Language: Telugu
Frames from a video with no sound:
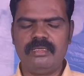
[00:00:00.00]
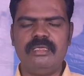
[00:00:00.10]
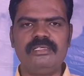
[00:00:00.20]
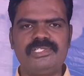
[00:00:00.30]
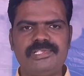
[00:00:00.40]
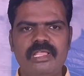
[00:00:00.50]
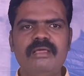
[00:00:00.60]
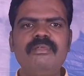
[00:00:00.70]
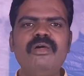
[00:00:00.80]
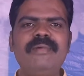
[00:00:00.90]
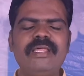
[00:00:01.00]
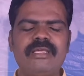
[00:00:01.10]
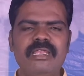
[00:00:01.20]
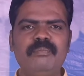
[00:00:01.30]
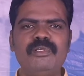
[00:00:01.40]
ఈ స్థలంలో మనకు
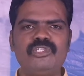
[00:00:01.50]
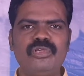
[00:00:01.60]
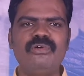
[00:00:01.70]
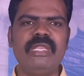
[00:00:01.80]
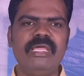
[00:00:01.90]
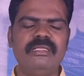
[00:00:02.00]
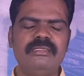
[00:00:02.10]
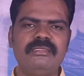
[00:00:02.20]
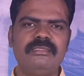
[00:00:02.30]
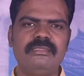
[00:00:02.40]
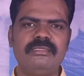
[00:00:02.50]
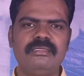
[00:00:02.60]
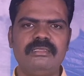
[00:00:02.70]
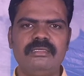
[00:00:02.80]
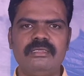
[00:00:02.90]
కనిపిస్తూ ఉన్నాయి
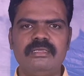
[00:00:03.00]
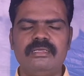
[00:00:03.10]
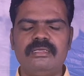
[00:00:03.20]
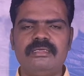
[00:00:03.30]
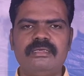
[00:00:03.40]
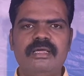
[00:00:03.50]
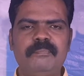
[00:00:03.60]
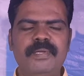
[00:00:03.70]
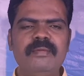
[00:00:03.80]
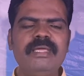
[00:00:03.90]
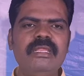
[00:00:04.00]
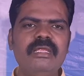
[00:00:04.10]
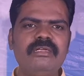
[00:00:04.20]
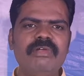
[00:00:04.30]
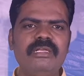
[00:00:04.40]
నా
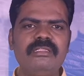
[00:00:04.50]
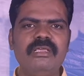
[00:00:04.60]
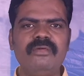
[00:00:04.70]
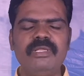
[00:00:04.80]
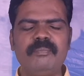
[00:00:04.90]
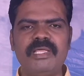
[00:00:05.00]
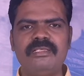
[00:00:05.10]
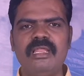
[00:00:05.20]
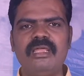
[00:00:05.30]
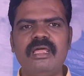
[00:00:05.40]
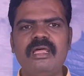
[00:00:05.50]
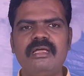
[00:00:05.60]
ప్రియమైనటువంటి దేవుని ప్రజలారా